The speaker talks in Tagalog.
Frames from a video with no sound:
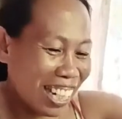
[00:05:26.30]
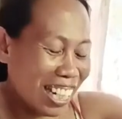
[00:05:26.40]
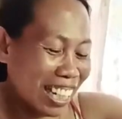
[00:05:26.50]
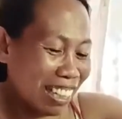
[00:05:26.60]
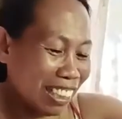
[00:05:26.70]

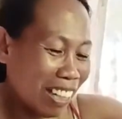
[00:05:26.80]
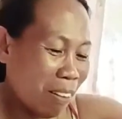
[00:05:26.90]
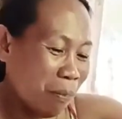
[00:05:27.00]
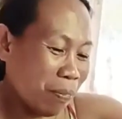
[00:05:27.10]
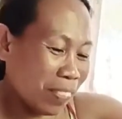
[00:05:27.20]
Yan.
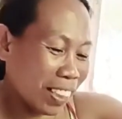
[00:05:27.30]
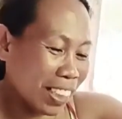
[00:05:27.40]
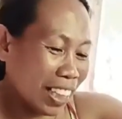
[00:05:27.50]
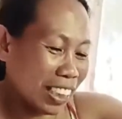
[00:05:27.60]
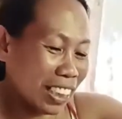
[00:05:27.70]

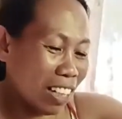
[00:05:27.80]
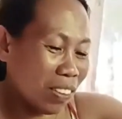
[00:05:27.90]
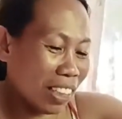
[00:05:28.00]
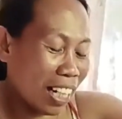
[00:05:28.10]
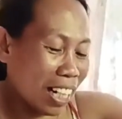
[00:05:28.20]

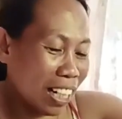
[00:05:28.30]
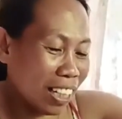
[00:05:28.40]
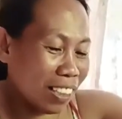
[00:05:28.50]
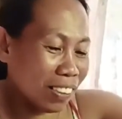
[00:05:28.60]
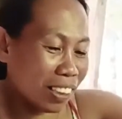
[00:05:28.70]
Shout
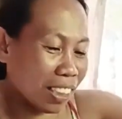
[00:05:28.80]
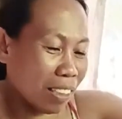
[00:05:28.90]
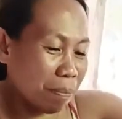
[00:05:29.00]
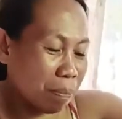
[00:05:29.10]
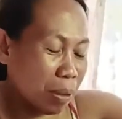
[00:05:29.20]
out
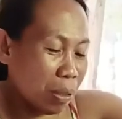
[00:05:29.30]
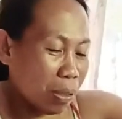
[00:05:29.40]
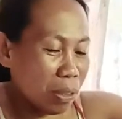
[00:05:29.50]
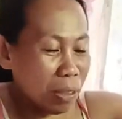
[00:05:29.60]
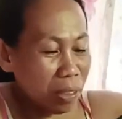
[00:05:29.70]
Sir
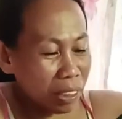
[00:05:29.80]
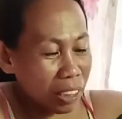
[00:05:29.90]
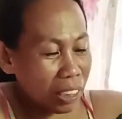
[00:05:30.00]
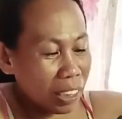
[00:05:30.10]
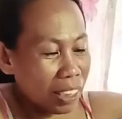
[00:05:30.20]

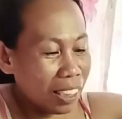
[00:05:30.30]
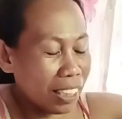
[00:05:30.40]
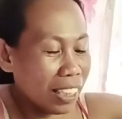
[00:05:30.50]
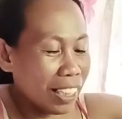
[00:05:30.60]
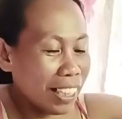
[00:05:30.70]
Fox.
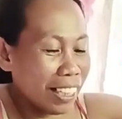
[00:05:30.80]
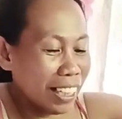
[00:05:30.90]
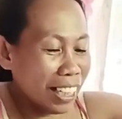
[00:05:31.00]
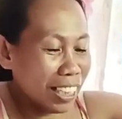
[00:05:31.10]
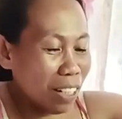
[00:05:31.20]

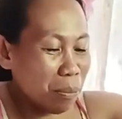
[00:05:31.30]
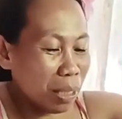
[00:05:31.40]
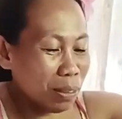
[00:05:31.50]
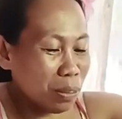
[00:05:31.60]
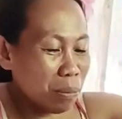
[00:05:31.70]
Hindi ako
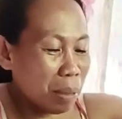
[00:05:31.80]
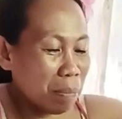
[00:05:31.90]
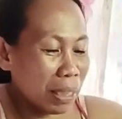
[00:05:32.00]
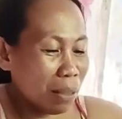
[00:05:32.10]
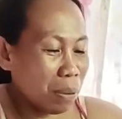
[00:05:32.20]
marunong
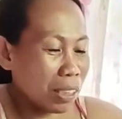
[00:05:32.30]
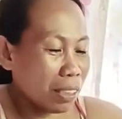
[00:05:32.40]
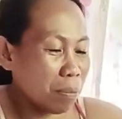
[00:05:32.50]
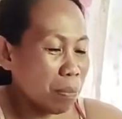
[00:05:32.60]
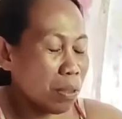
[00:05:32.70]
magpatawa
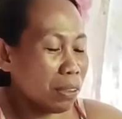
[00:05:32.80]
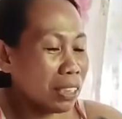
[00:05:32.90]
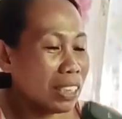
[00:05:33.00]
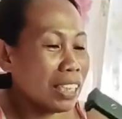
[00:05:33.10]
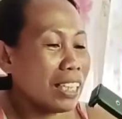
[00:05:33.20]
Sir
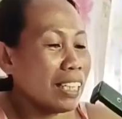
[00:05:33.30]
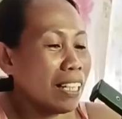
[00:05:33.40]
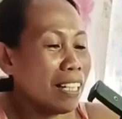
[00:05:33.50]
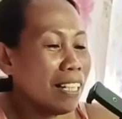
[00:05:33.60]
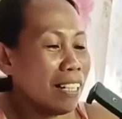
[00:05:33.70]
Fox.
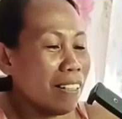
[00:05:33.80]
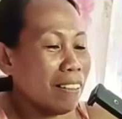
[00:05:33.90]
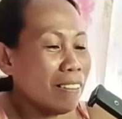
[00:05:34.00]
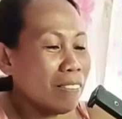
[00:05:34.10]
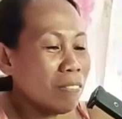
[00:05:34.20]

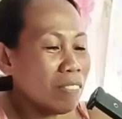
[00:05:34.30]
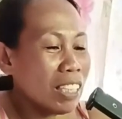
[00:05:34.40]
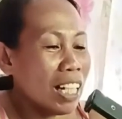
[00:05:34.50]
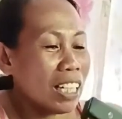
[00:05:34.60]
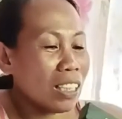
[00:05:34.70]

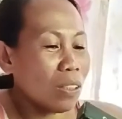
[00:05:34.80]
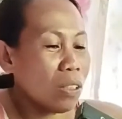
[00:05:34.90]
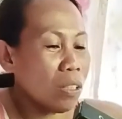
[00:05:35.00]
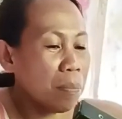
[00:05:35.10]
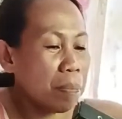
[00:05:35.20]
Yan, ito,
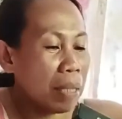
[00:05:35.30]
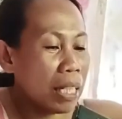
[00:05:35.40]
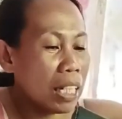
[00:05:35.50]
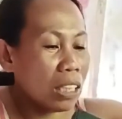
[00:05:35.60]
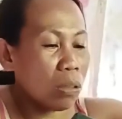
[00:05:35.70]

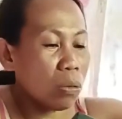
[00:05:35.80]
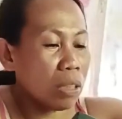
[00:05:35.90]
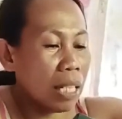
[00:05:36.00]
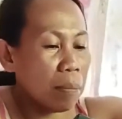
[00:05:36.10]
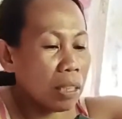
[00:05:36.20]
mga itong
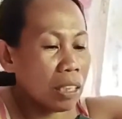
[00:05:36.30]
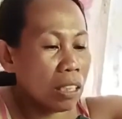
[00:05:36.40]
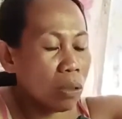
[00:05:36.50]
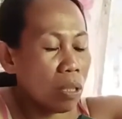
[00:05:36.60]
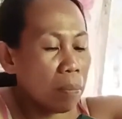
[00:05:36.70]
gamit na
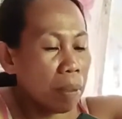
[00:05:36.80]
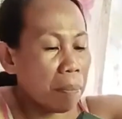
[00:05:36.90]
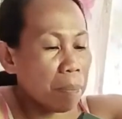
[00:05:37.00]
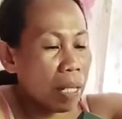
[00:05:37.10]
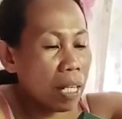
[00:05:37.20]
ito ay
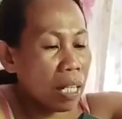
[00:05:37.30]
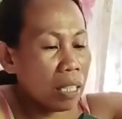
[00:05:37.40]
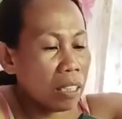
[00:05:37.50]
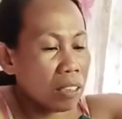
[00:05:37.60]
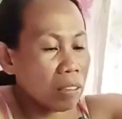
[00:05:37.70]
pang
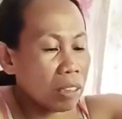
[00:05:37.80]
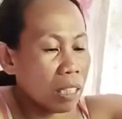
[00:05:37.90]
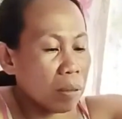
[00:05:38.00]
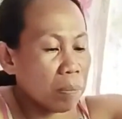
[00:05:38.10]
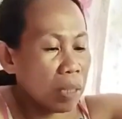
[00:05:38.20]
pa,
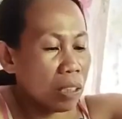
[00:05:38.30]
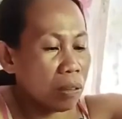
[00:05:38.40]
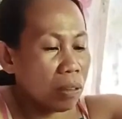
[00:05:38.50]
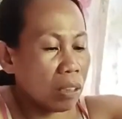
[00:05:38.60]
saan ba ito?